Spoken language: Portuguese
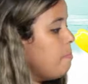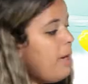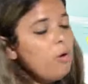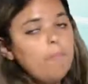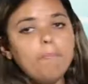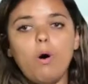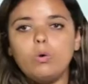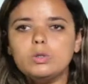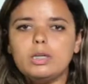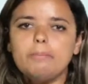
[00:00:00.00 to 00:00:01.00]
E pega um
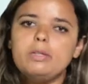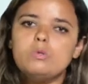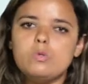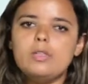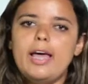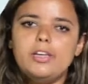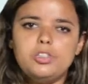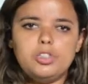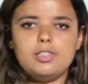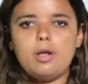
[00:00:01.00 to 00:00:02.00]
pouco também do
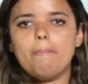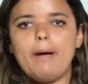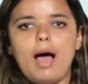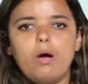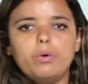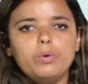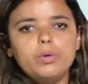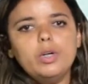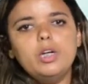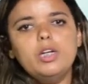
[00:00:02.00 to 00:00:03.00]
Sudeste, de São
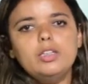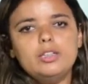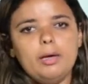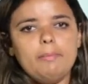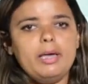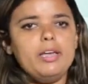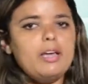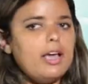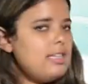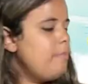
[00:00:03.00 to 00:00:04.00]
Paulo, também
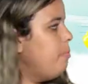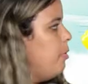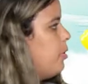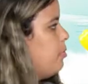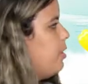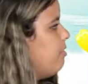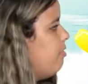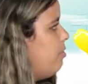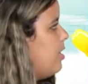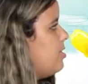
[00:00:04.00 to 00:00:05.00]
recebe um pouquinho da
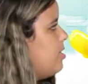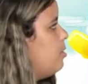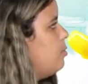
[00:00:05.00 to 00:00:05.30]
influência